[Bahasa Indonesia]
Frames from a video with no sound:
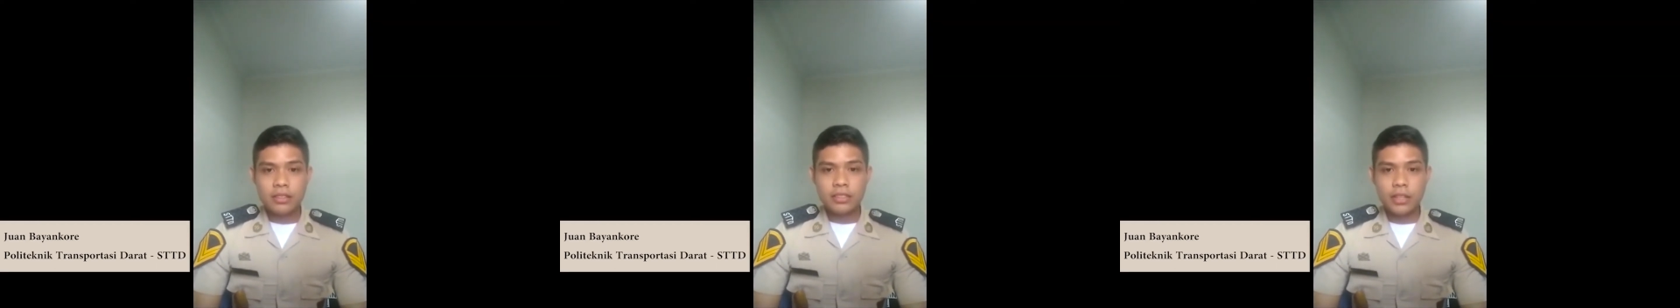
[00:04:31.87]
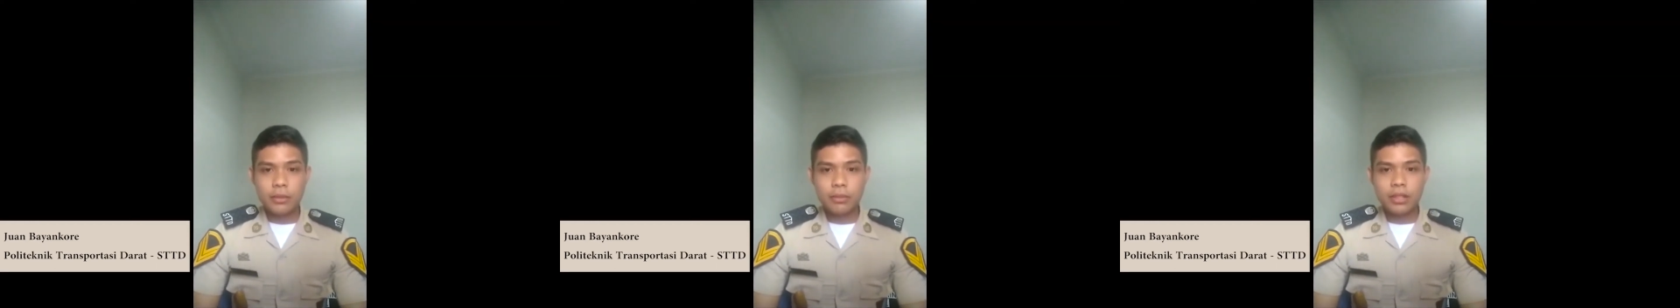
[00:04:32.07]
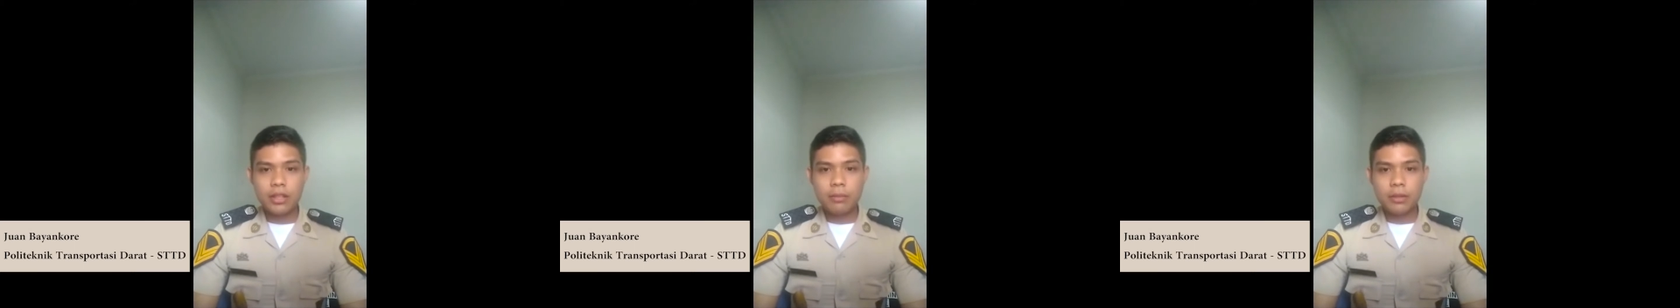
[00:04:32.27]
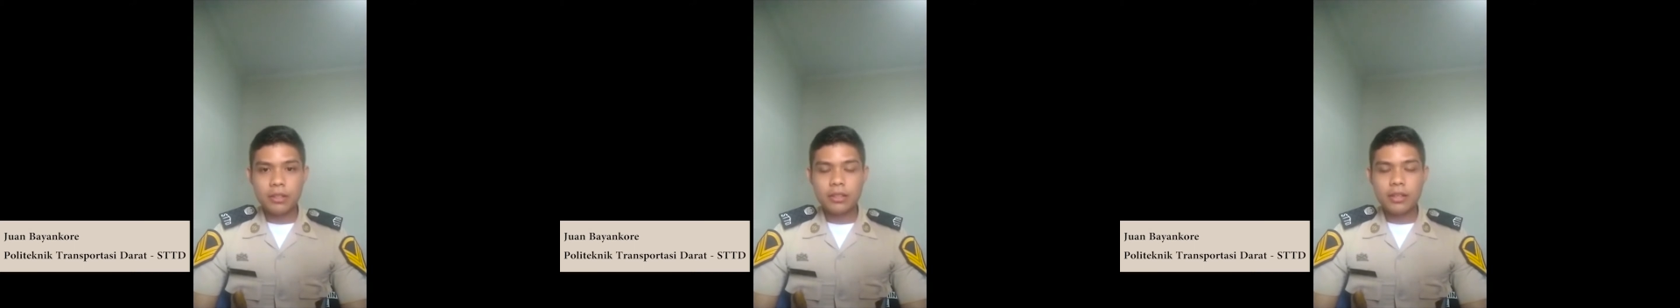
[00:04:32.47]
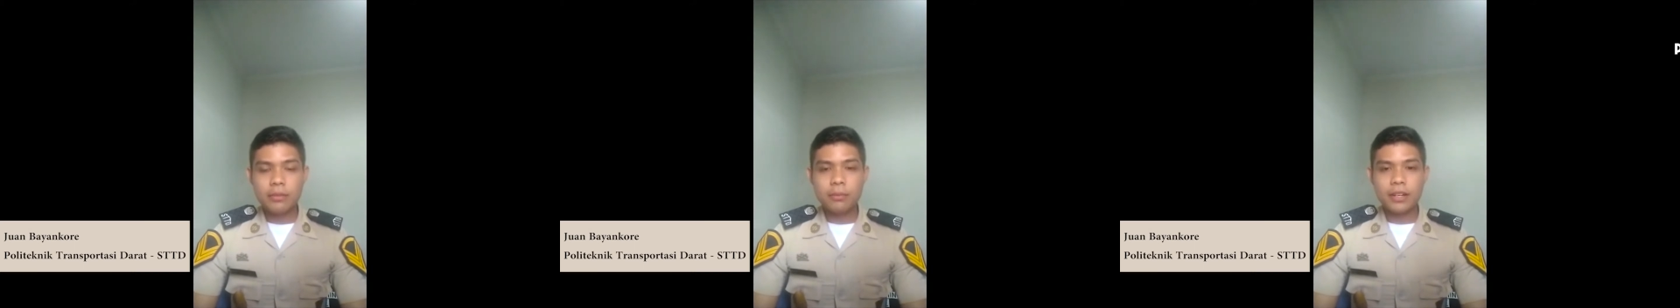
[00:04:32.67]
saya
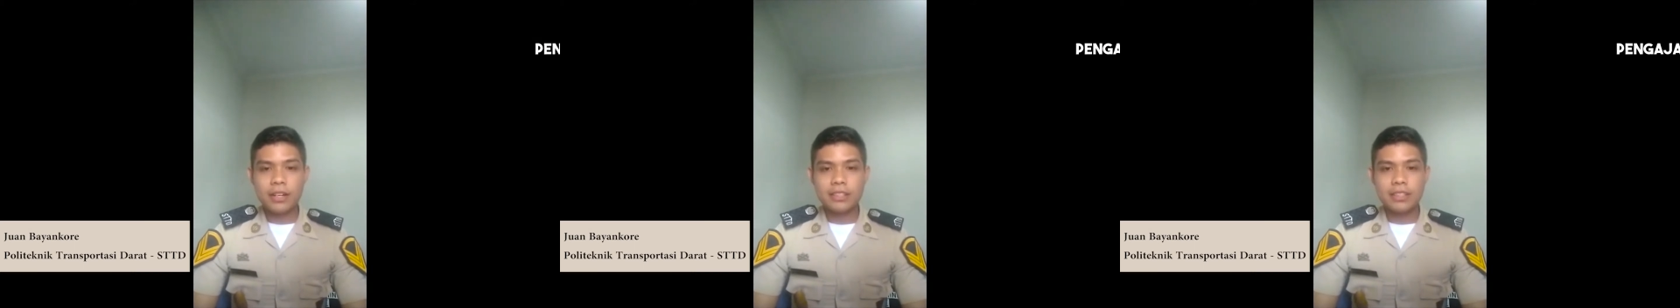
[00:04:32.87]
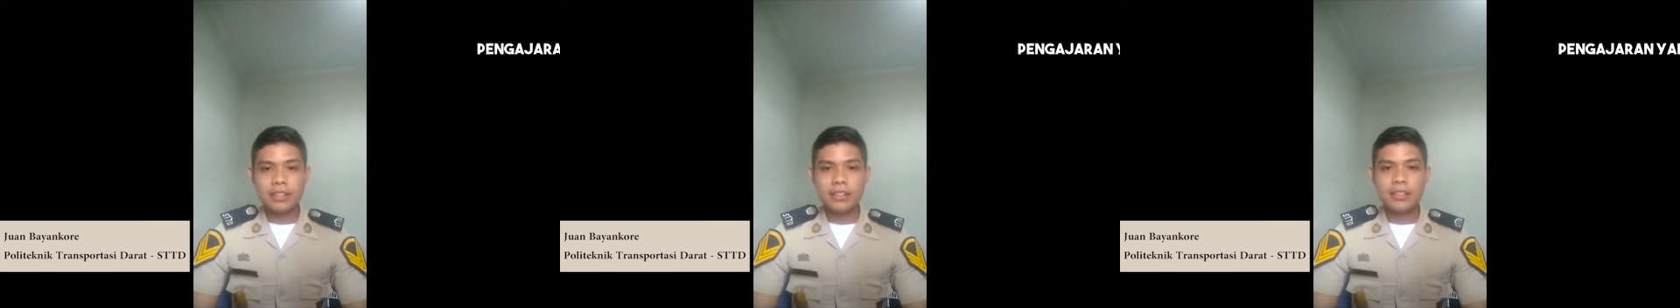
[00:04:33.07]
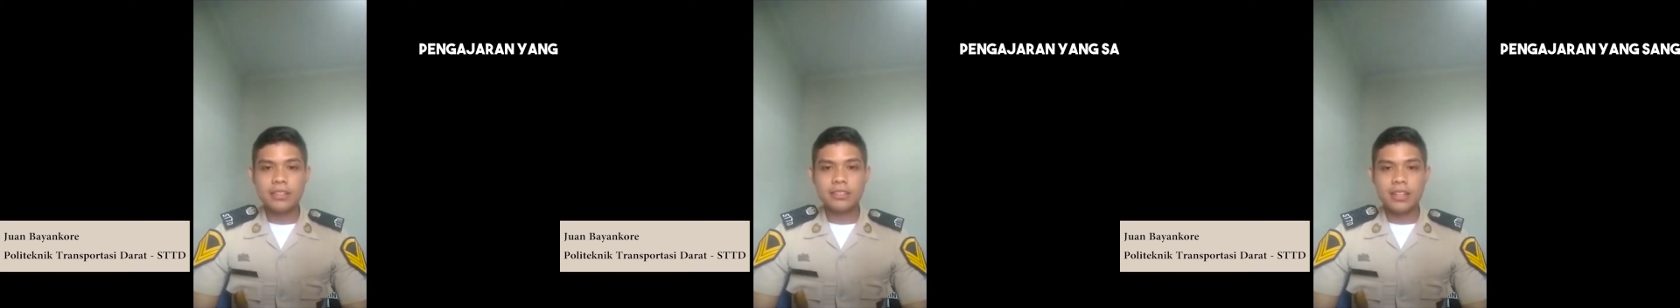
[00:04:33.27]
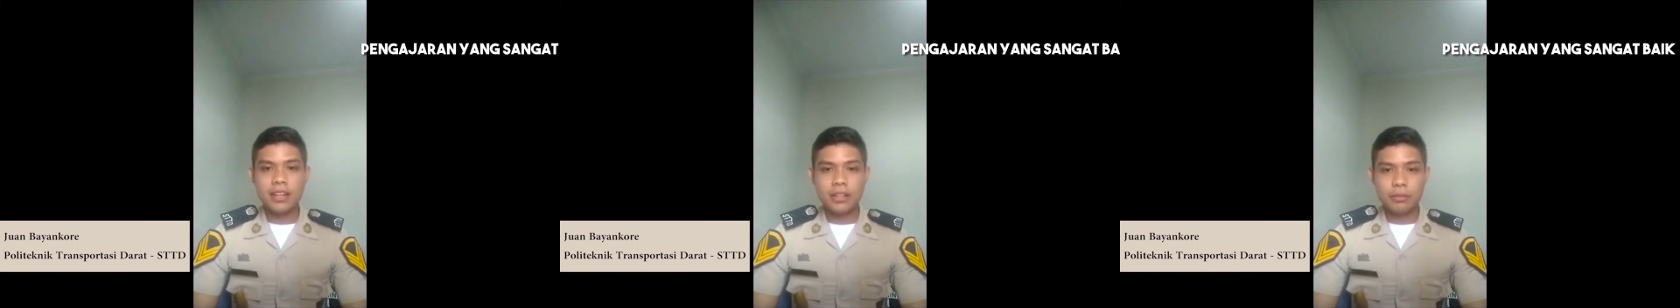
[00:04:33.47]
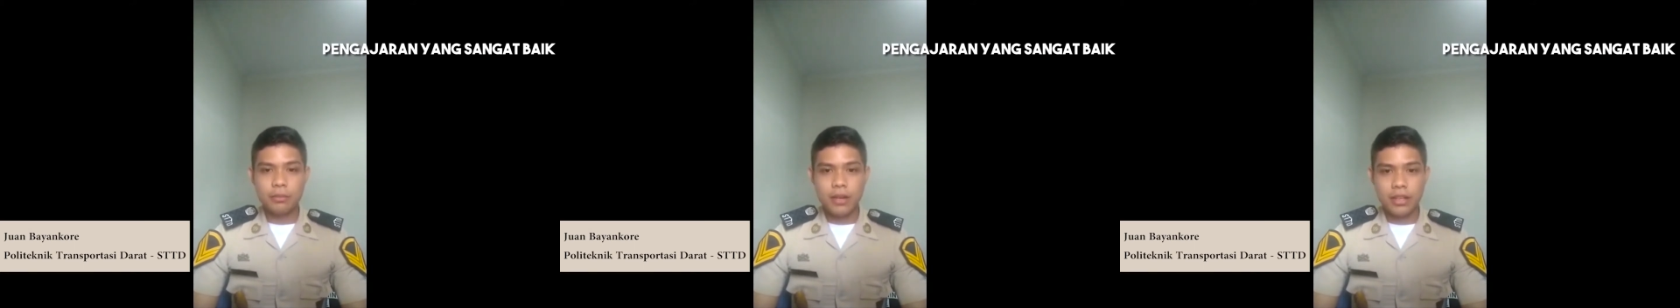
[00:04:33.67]
mendapatkan pengajaran yang
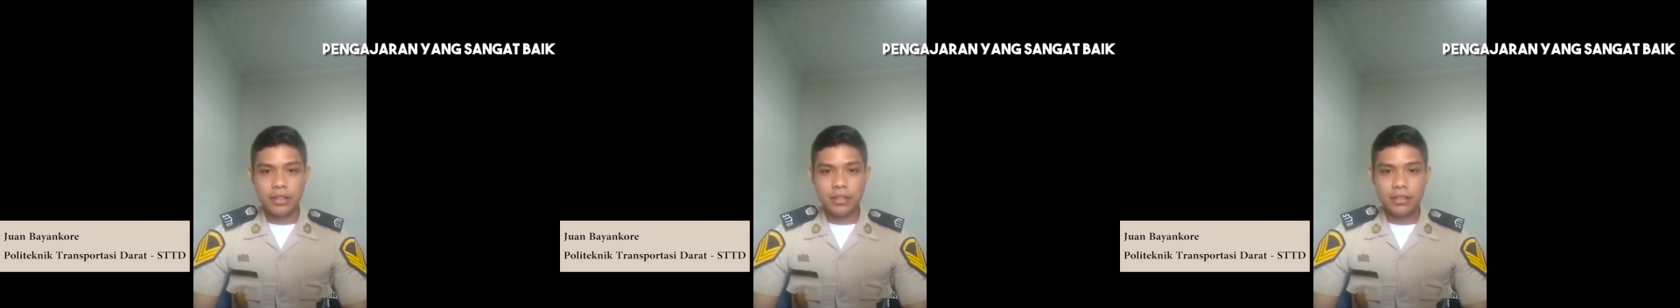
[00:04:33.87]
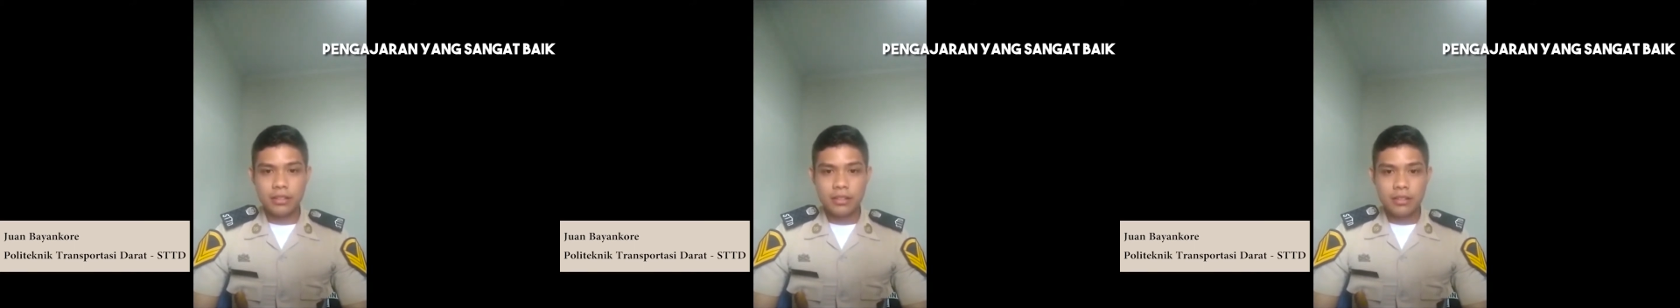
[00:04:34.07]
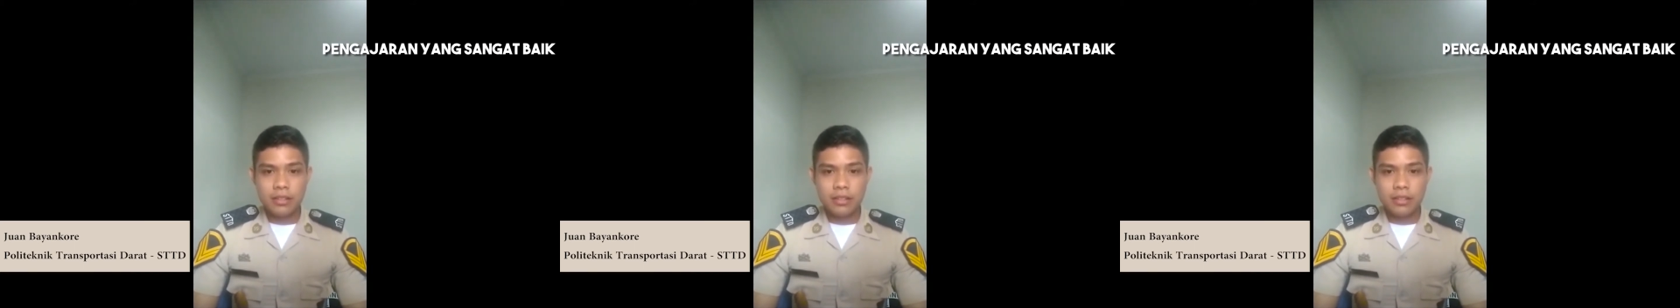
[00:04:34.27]
sangat baik